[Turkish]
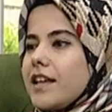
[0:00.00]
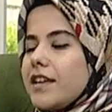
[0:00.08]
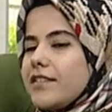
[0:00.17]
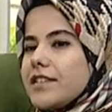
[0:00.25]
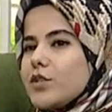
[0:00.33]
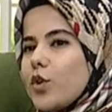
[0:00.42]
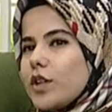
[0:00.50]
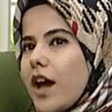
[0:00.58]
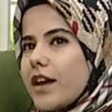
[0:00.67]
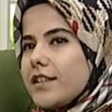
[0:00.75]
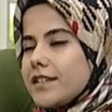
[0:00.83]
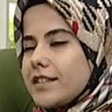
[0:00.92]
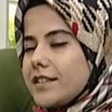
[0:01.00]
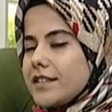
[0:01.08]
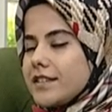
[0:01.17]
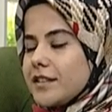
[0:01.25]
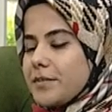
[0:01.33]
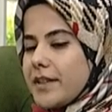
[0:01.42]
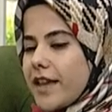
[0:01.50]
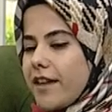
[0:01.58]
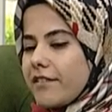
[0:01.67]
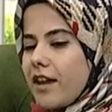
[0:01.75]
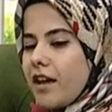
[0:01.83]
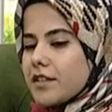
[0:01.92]
Evet, evet. aylık e, bir
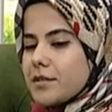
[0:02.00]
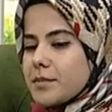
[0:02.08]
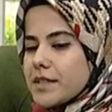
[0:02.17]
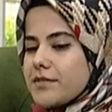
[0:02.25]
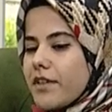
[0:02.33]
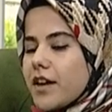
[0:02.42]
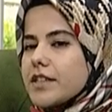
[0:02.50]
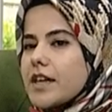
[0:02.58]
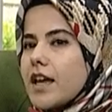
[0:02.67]
evladımız var.